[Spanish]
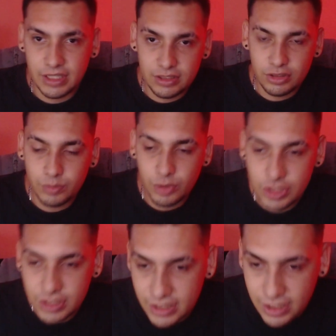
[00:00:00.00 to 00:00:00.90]
Los Moches,
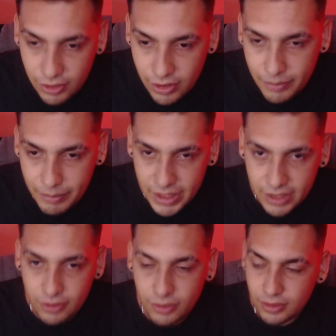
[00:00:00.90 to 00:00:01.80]
Sinaloa,
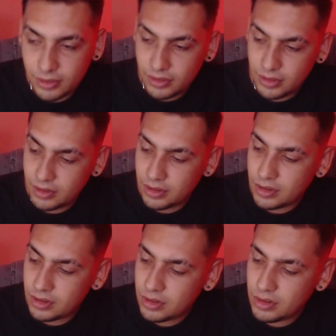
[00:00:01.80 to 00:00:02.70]
México,
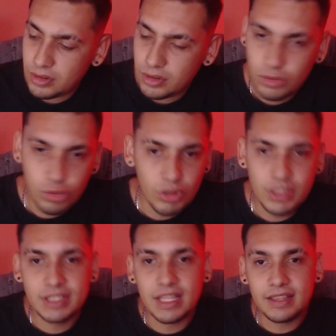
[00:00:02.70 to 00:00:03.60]
no
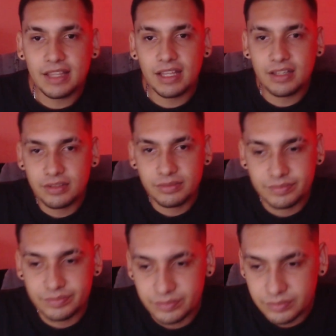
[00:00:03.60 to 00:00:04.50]
está tan,